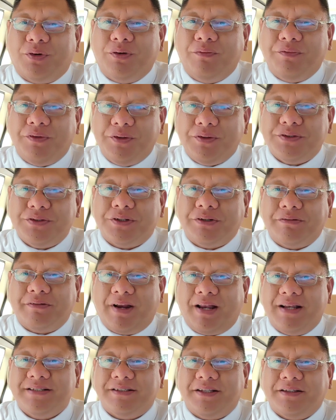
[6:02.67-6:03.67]
good morning
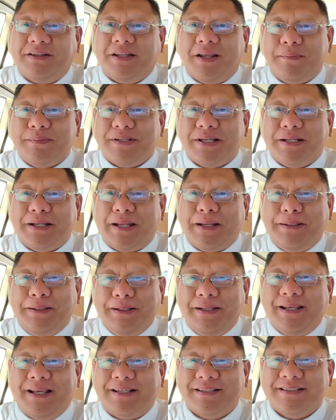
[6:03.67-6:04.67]
and good more earnings
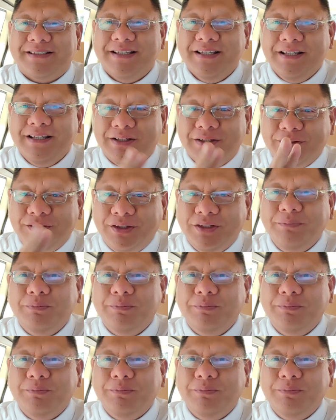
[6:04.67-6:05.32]
everyone